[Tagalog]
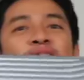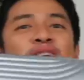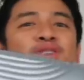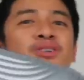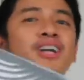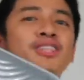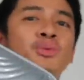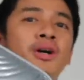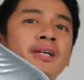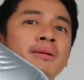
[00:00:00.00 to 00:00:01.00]
also
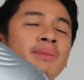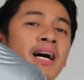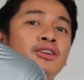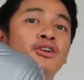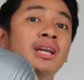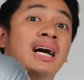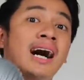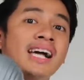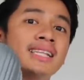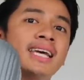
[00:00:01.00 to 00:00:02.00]
got one, paano ka lang,
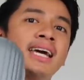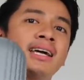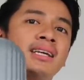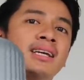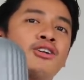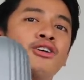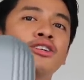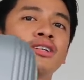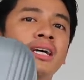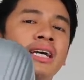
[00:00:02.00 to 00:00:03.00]
hand carry.
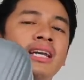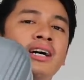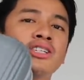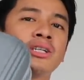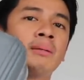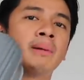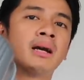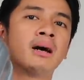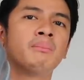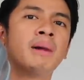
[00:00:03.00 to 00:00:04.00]
Color gray lang siya
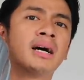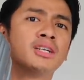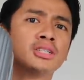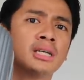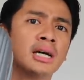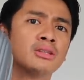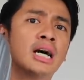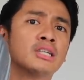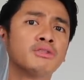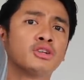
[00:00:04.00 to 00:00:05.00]
para bagay siya sa lahat
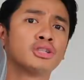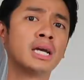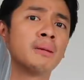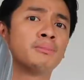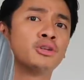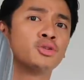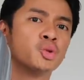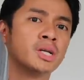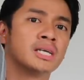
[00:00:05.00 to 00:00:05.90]
ng outfit ko sa airport. Usually